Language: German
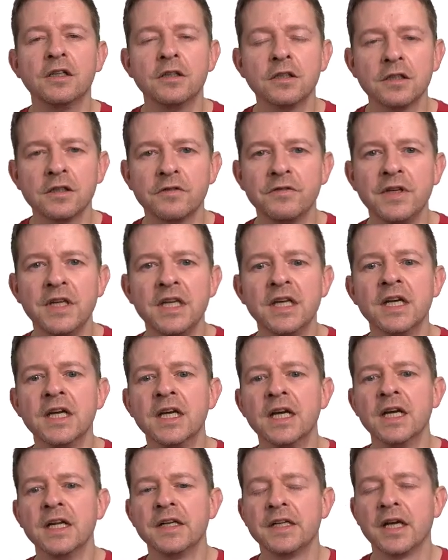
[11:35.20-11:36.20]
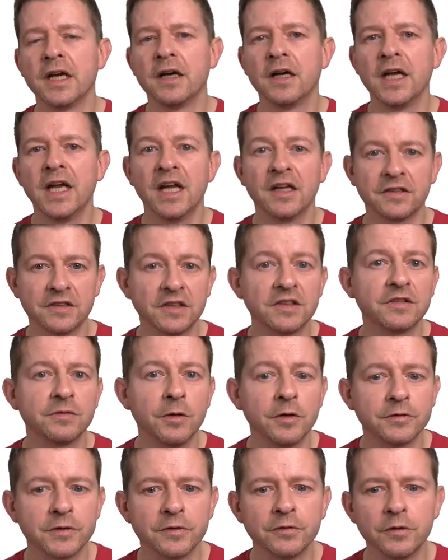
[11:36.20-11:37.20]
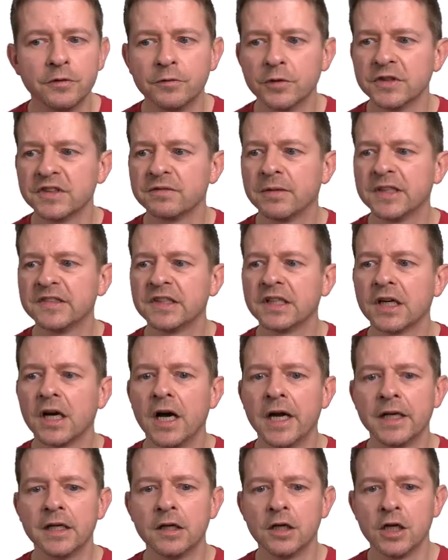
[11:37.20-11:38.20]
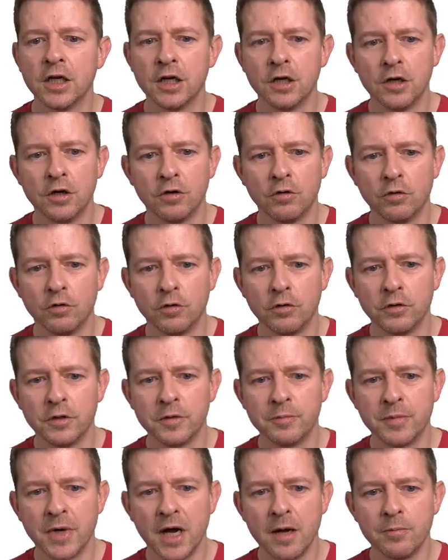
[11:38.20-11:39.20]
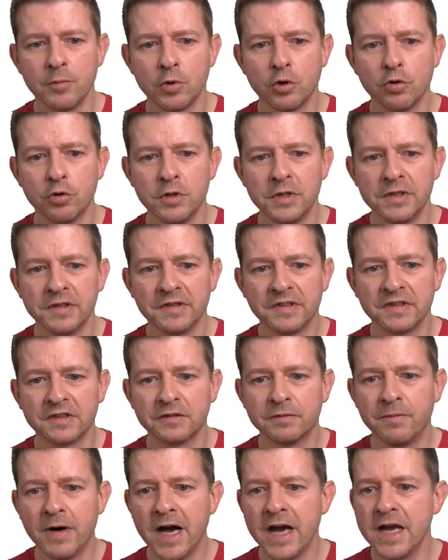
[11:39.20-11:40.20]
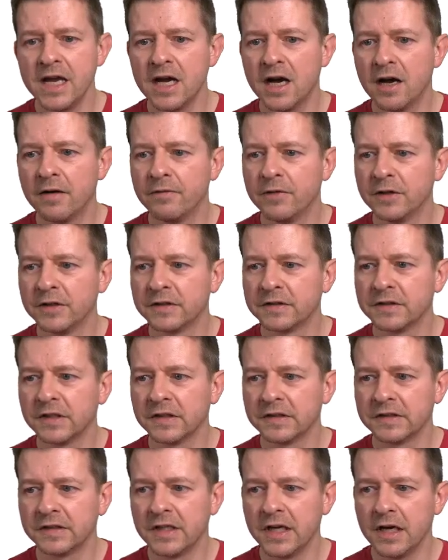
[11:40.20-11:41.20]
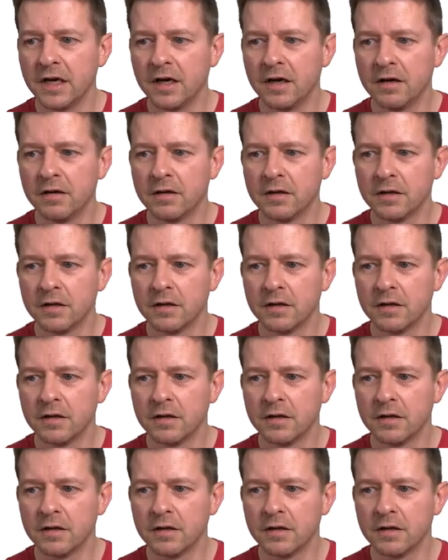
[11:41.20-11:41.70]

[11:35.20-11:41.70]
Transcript: irgendwie der erste zwölfte 25 rein. Und beim Kunden 2 haben wir es, dass der